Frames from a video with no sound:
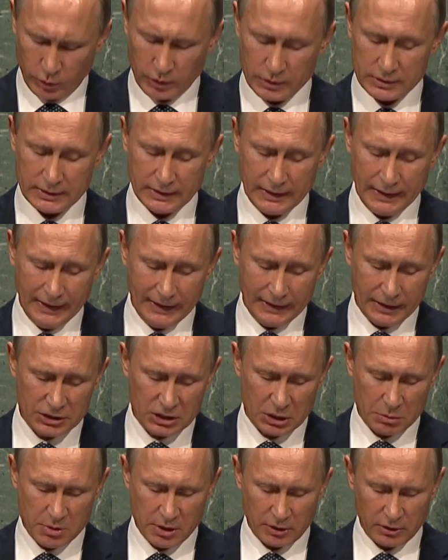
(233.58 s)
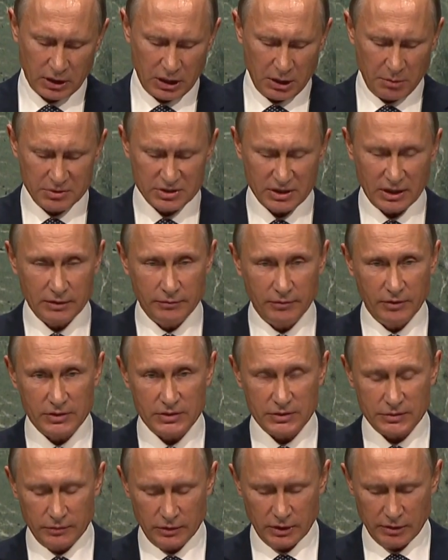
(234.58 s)
Die Situation ist mehr als
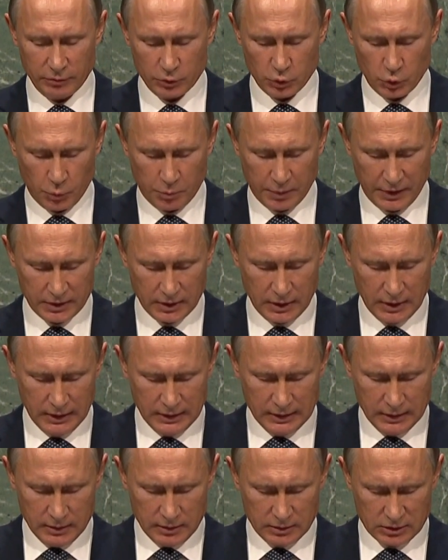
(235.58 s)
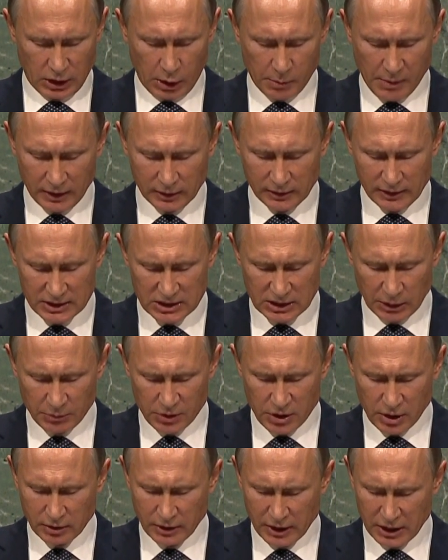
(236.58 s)
gefährlich. Unter diesen
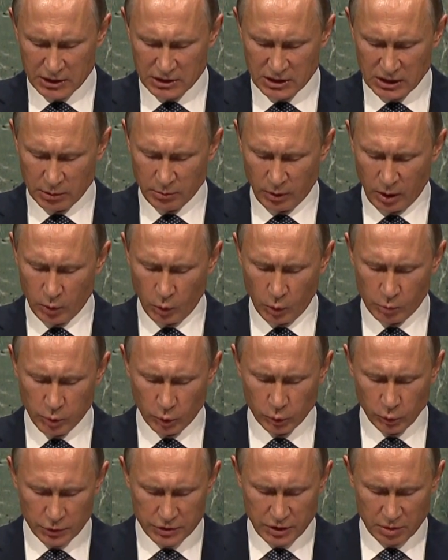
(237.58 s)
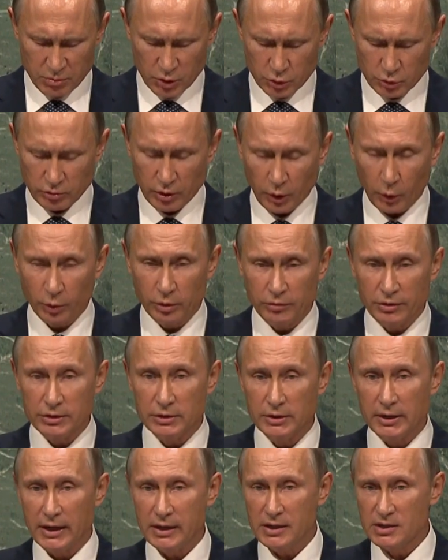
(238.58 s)
Umständen ist es heuchlerisch und
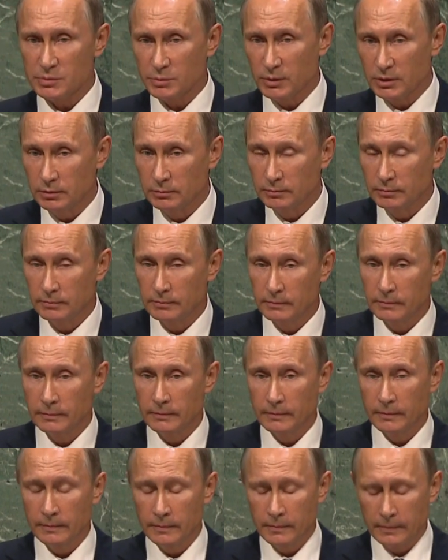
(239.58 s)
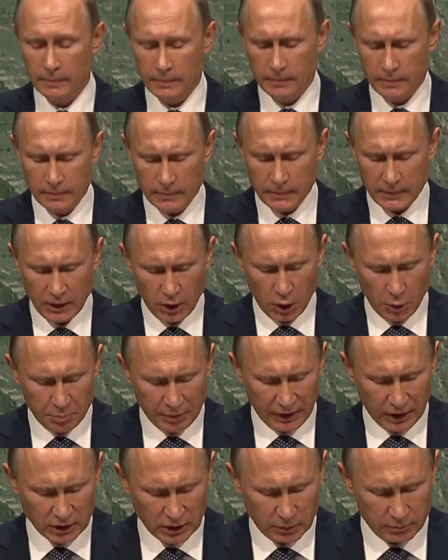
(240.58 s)
unverantwortlich, laute
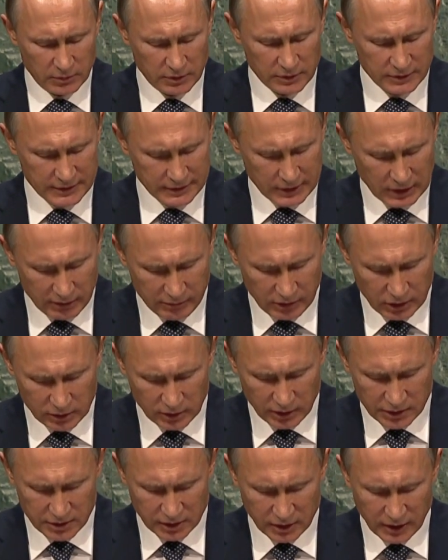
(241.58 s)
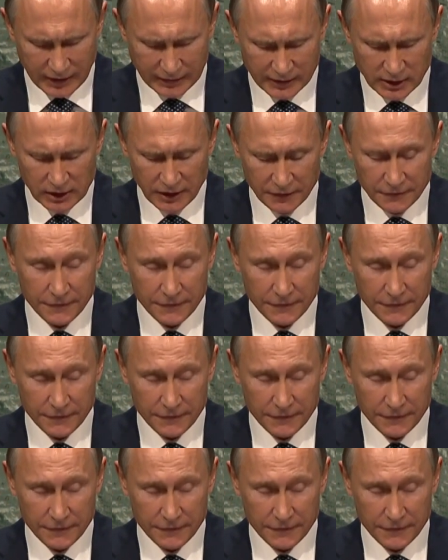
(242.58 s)
Erklärungen gegen die Bedrohung